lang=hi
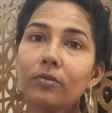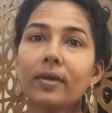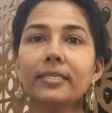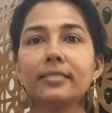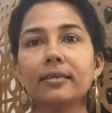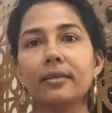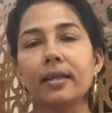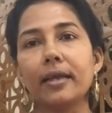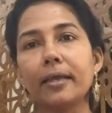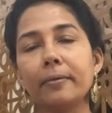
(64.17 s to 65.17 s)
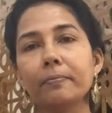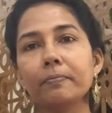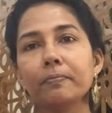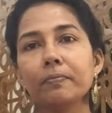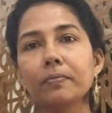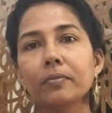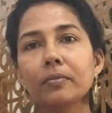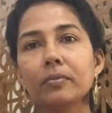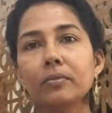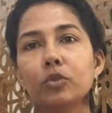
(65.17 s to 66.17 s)
रिवाइज करना है
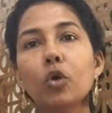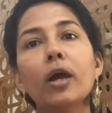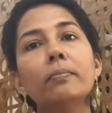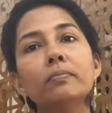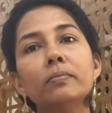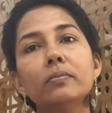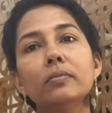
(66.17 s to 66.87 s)
तो हम